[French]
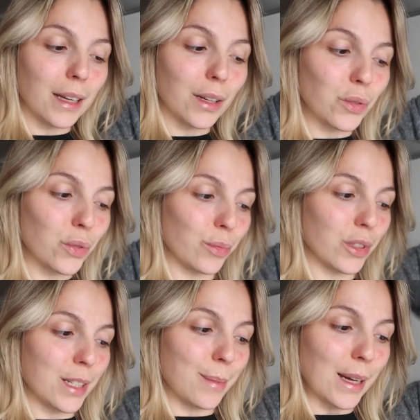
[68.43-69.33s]
Hello tout le
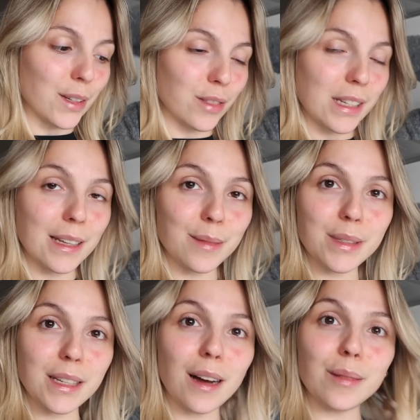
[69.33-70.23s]
monde, j'espère que vous allez
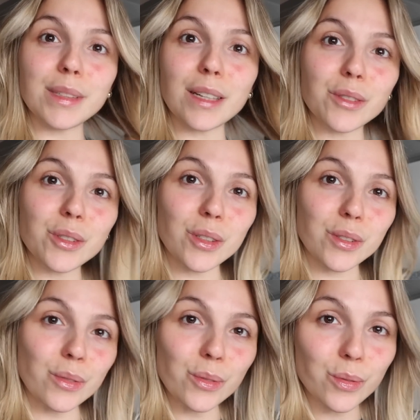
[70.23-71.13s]
bien, bienvenue dans
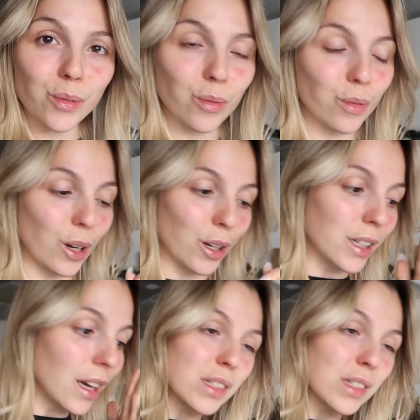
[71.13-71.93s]
ce nouveau vlog.